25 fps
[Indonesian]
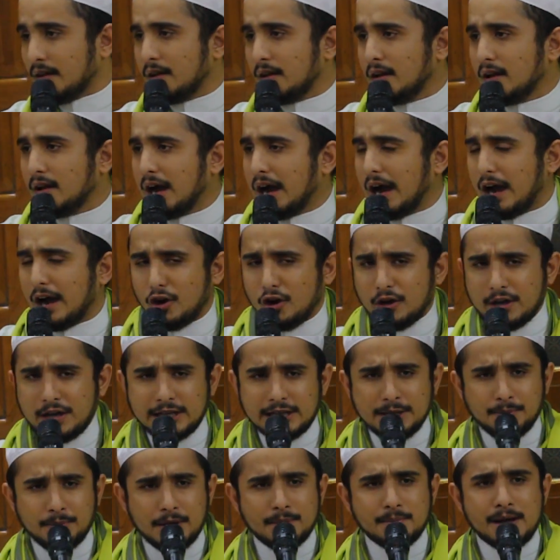Nah, kalau kita
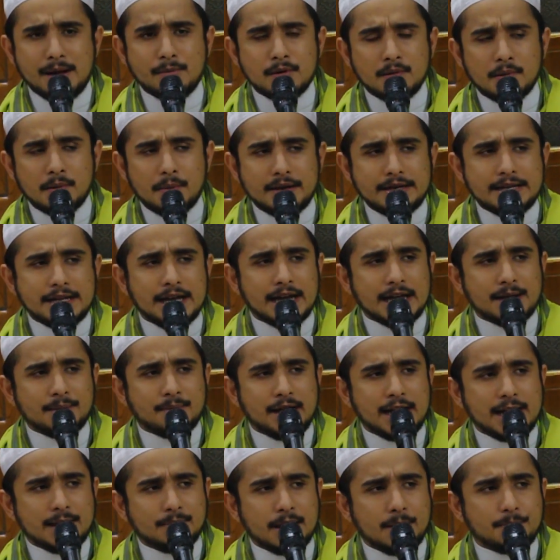bermakmum sama dia
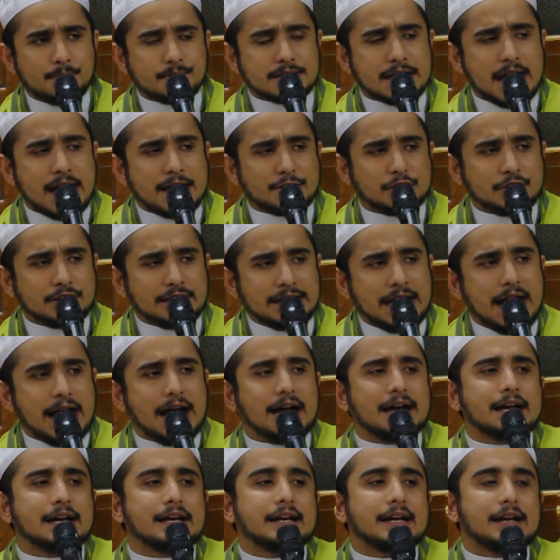gimana beb? Sah atau tidak?
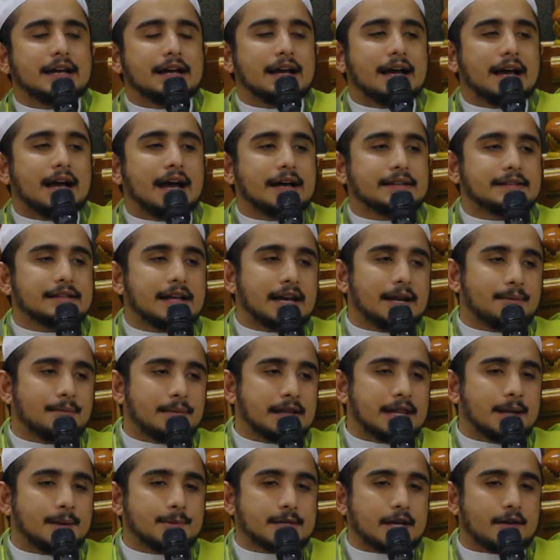Ah, dalam
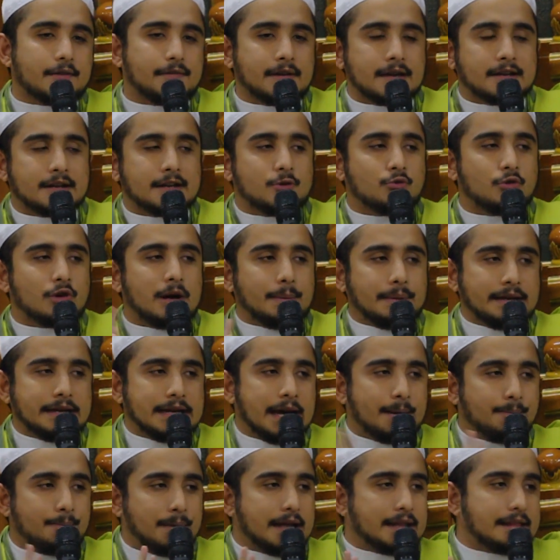madhab syafi'i ada dua
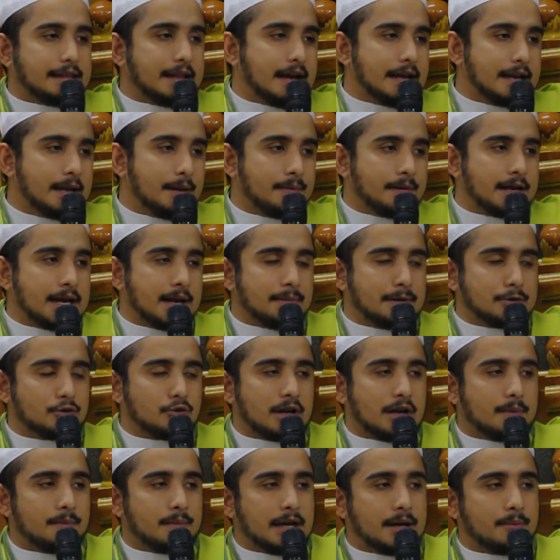pendapat ada pendapat
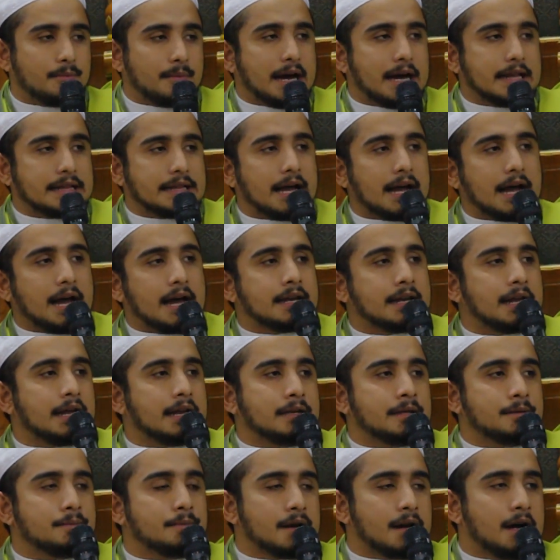ulama yang mengatakan
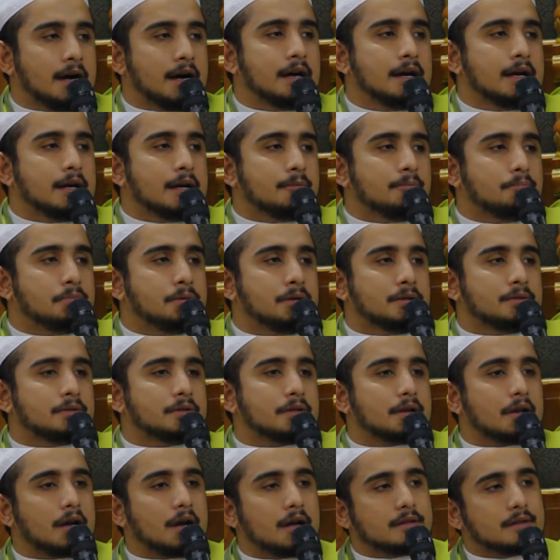al-ibrah
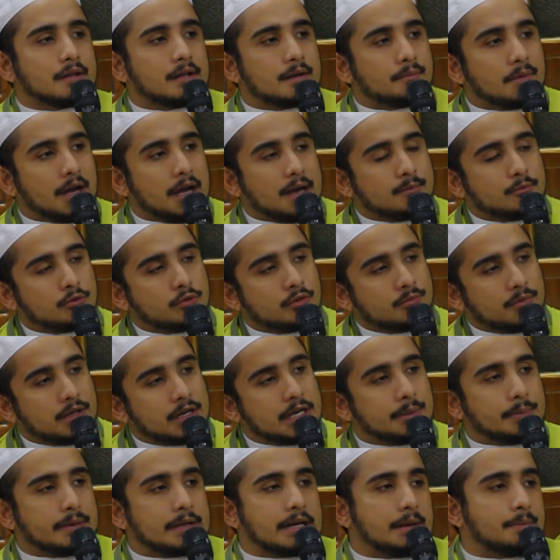bi'tiqadil ma'mum ada
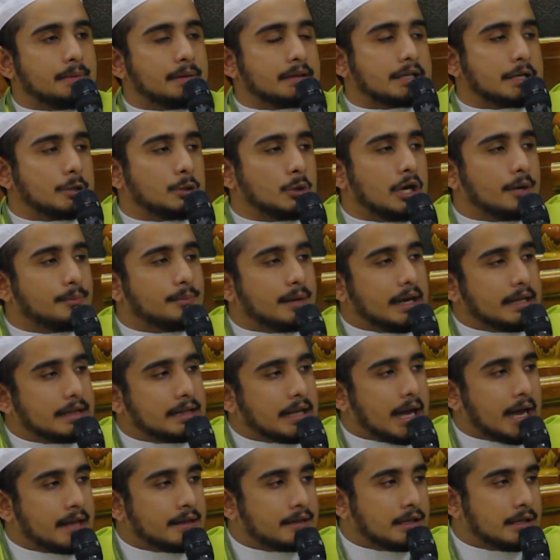pendapat kedua yang
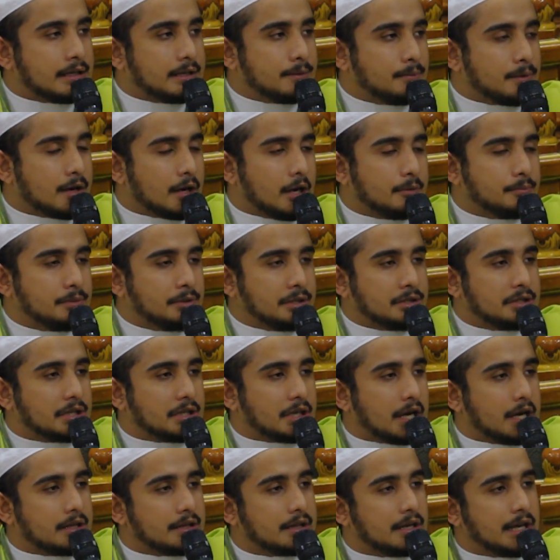mengatakan al-ibrah
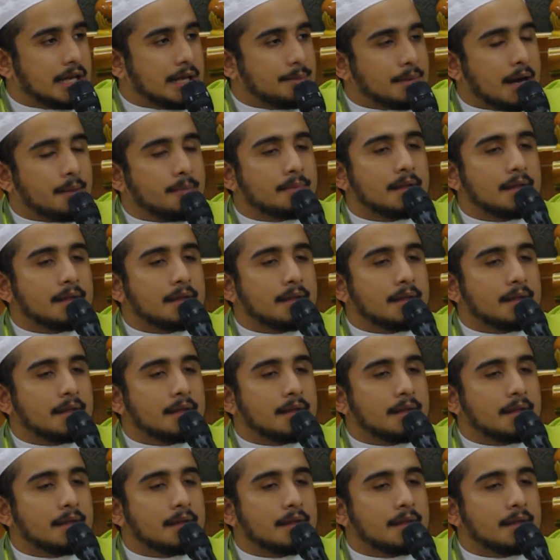bi'tiqadil imam